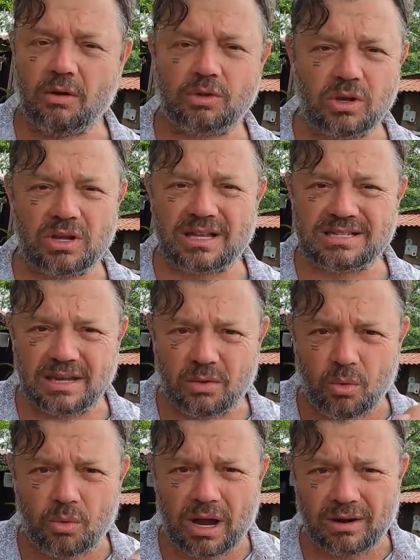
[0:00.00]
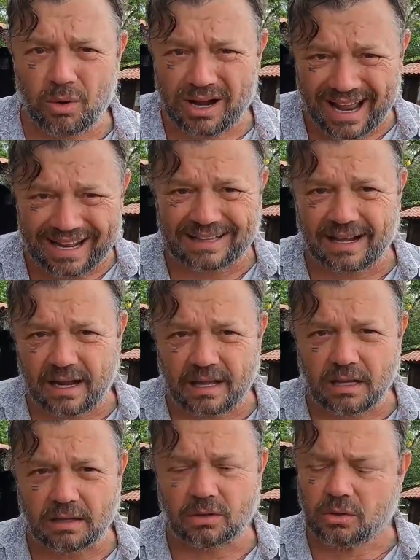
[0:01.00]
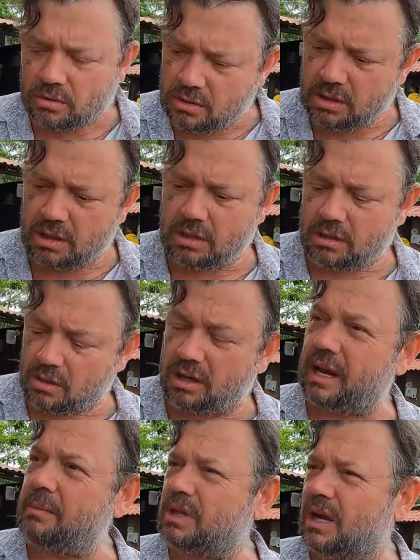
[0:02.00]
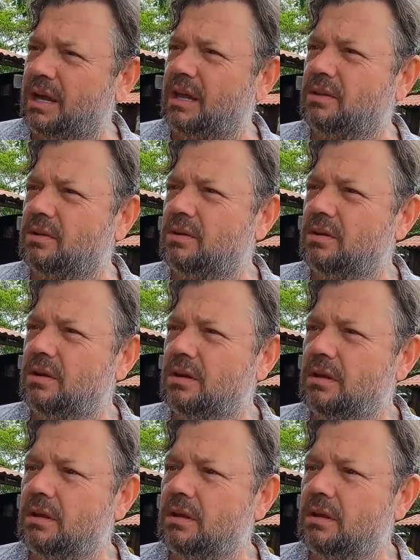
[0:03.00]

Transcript: Eu, assim, o cara, o cara tá ganhando, o Grêmio tá ganhando? Não. Não,